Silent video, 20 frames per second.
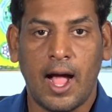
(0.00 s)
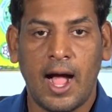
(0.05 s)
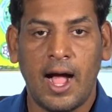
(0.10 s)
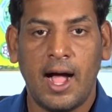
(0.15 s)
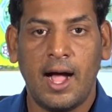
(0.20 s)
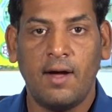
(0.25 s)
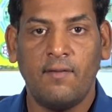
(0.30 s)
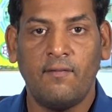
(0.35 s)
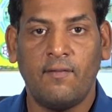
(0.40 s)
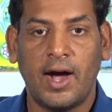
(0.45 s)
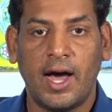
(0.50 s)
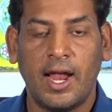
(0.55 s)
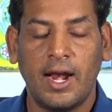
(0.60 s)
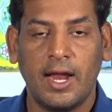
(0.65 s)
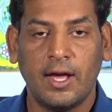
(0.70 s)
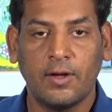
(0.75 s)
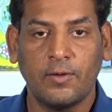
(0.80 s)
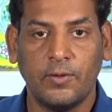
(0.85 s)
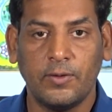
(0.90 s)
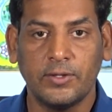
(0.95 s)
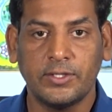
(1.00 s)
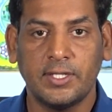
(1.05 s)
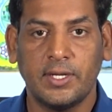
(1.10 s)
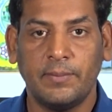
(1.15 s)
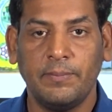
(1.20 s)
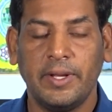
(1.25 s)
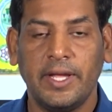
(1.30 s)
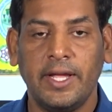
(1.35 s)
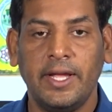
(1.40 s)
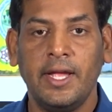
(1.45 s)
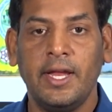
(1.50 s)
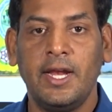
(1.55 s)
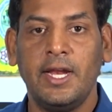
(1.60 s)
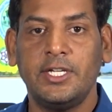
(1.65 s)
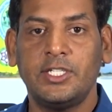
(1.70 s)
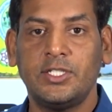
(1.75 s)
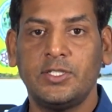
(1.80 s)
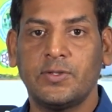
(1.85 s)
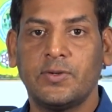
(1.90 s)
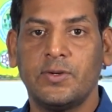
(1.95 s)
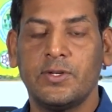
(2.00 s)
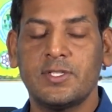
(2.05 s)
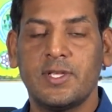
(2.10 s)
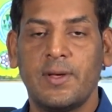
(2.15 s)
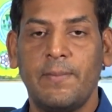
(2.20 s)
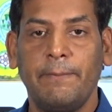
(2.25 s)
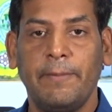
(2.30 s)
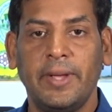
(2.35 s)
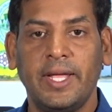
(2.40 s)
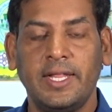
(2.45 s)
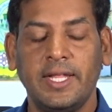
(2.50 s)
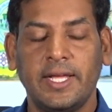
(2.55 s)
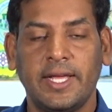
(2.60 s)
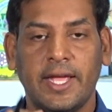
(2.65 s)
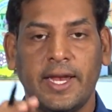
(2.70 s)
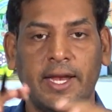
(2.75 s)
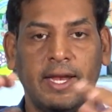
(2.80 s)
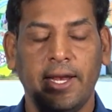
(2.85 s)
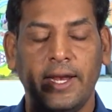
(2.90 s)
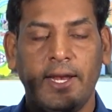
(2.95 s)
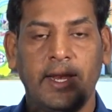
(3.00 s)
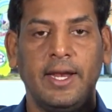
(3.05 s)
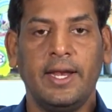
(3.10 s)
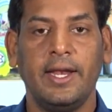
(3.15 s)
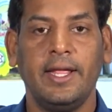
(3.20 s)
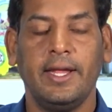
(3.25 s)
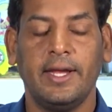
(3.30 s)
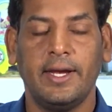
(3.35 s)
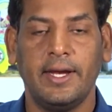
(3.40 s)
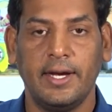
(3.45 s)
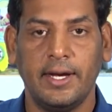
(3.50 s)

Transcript: ఆ వాళ్ళ కోసం ఈ లిస్ట్ కోసం మీదికి ఎన్ని